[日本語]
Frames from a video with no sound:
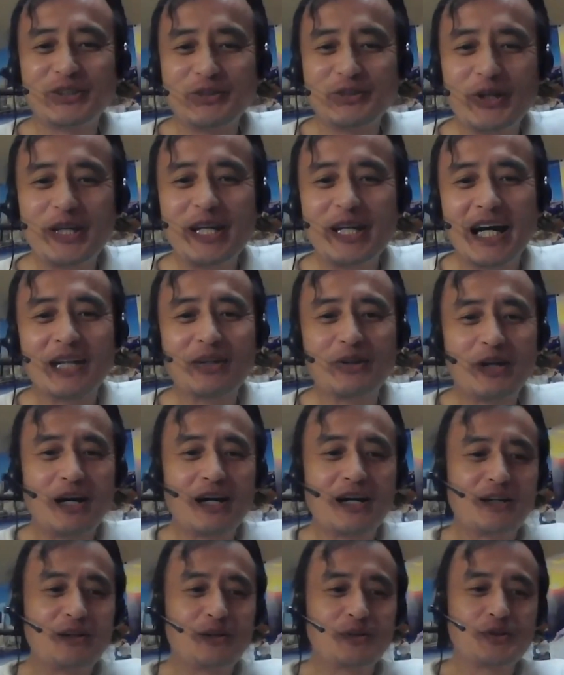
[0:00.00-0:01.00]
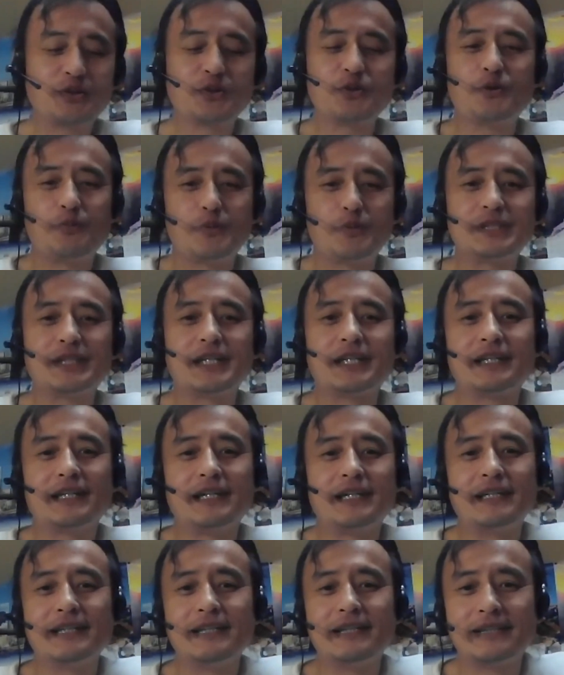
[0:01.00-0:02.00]
すごいなとか、あのちょっと思っちゃっ
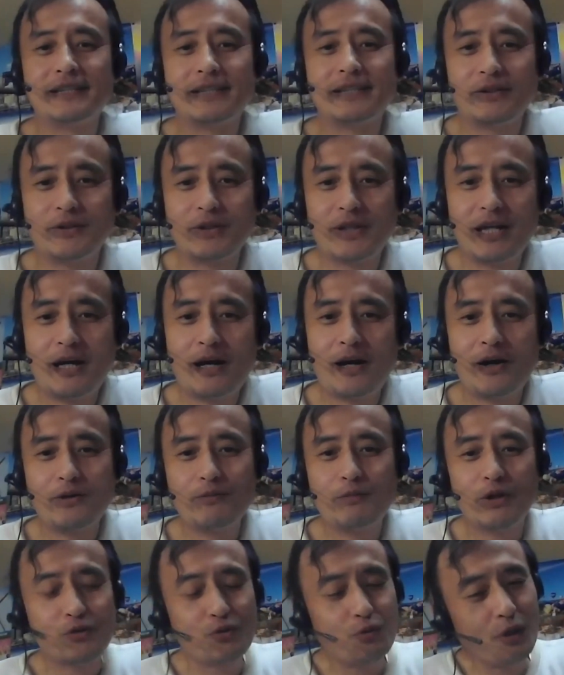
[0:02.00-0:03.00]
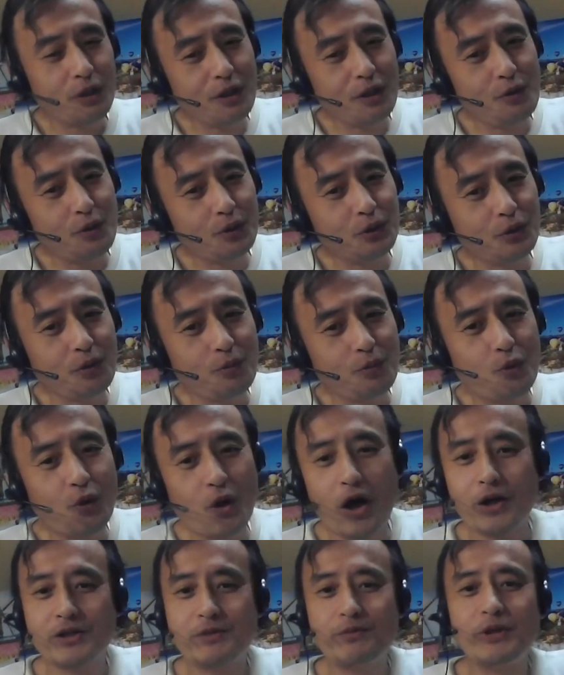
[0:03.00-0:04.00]
たんですけどね、はまあ、そうやって予約取ったの
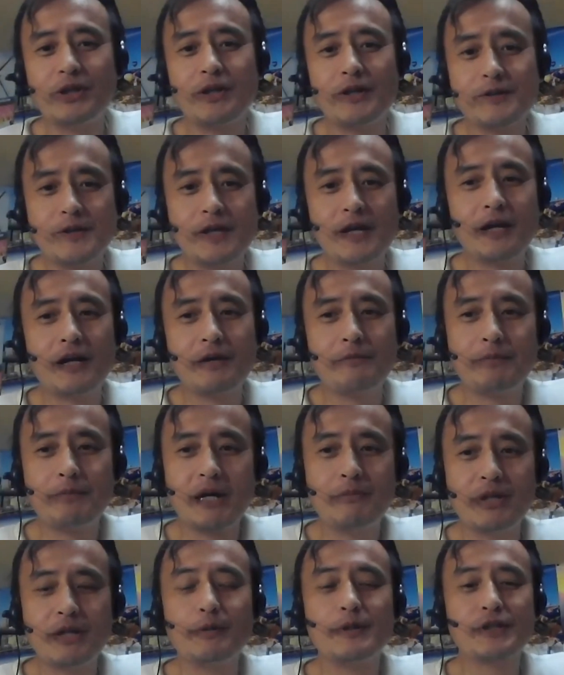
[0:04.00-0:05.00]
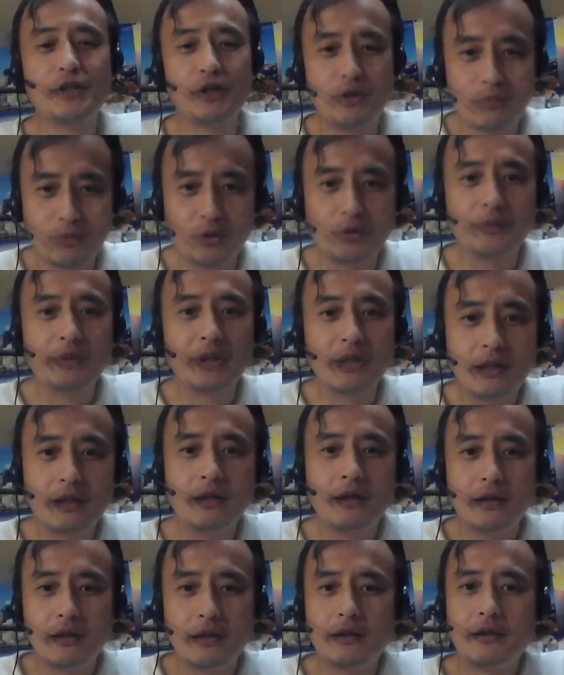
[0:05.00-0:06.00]
僕、初めてですね、映画いっぱい見てますけども。
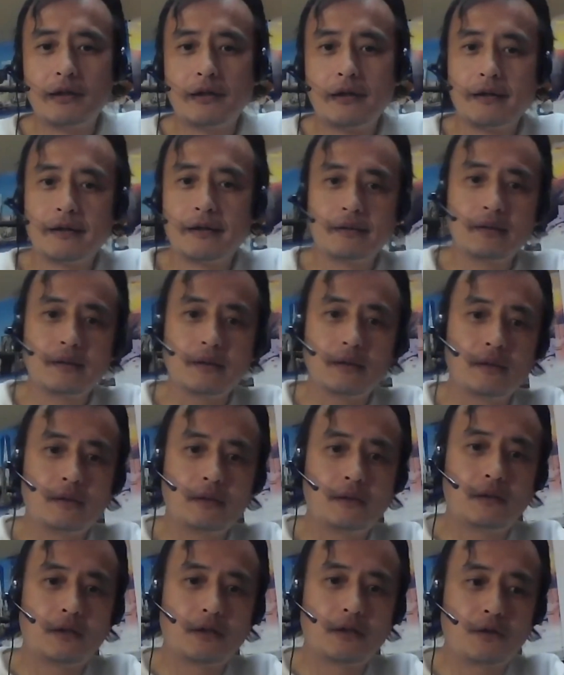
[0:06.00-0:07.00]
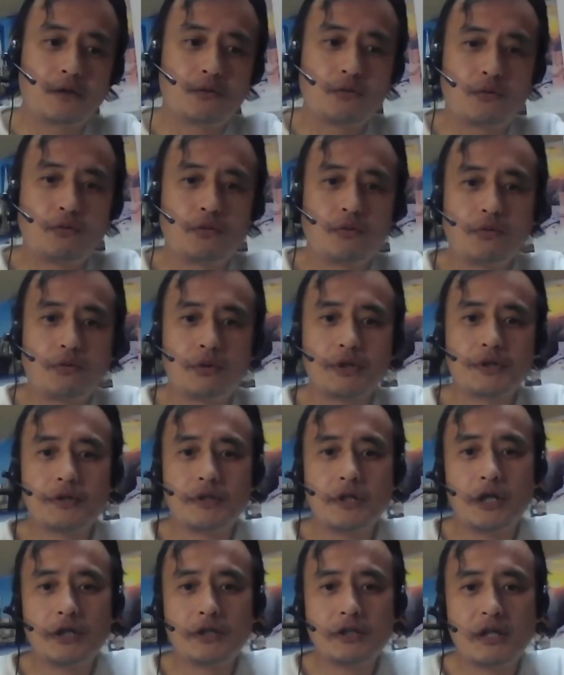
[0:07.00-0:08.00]
はいなんていうところで
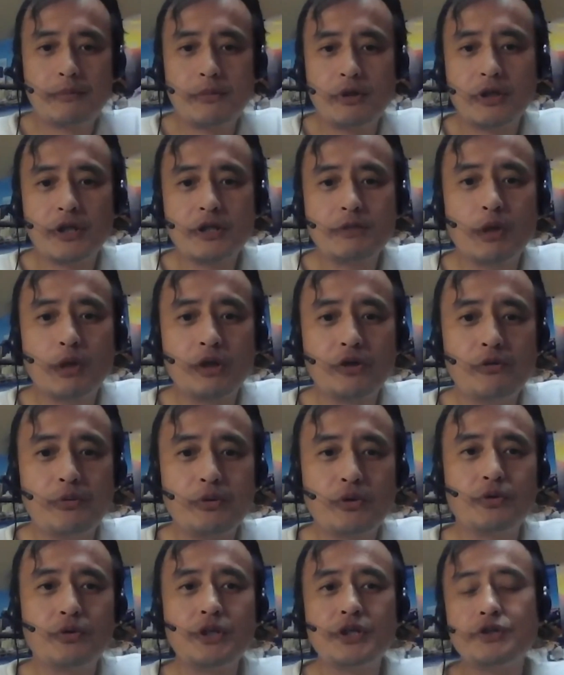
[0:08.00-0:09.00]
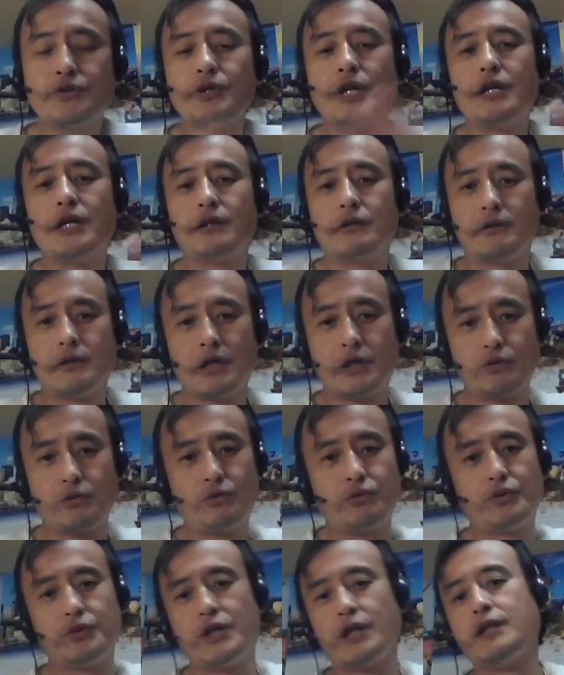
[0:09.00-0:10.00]
すね。ちなみに私もあの予備校20年あ
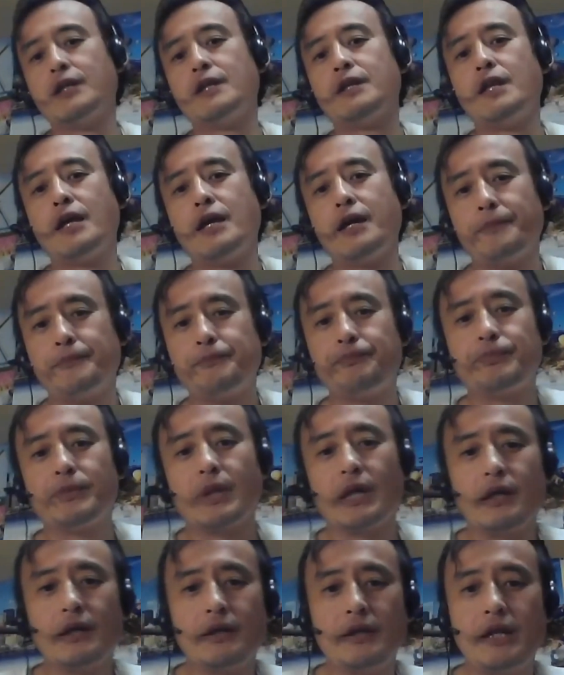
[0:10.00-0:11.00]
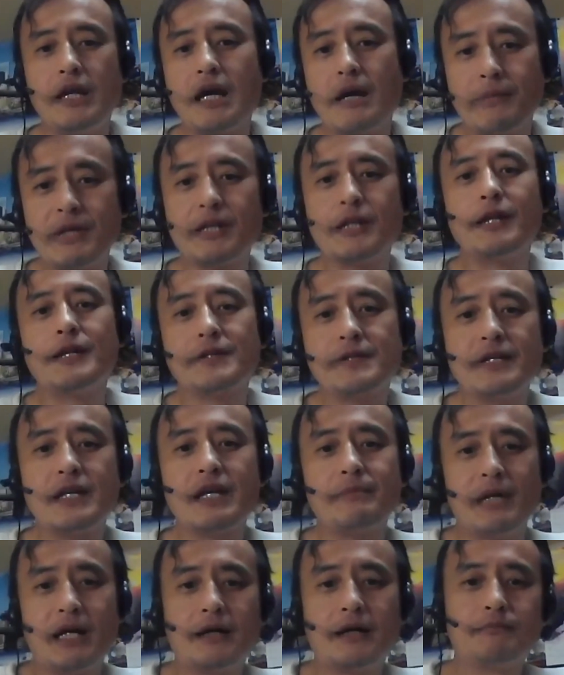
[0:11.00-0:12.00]
のやってて、で、辞めてです
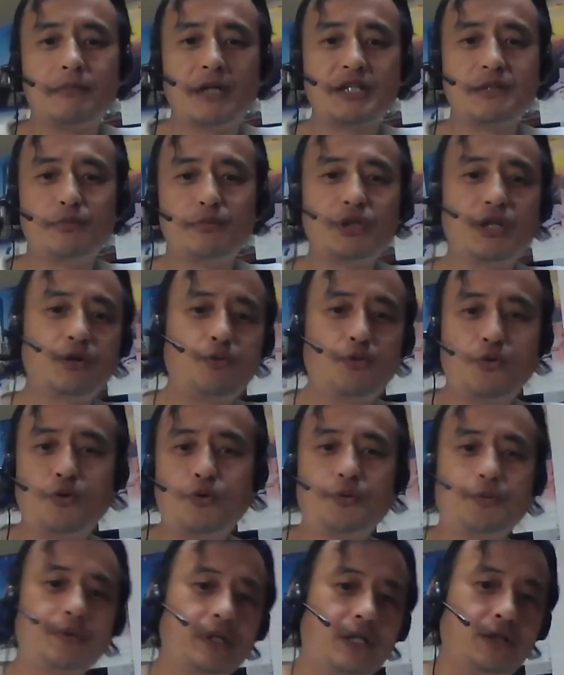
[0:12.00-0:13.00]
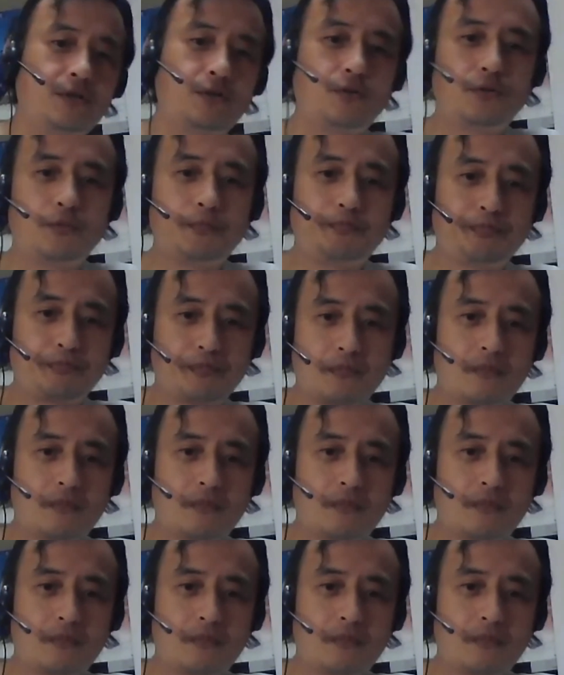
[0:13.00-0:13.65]
ね、今、まあ、自分でこう、あの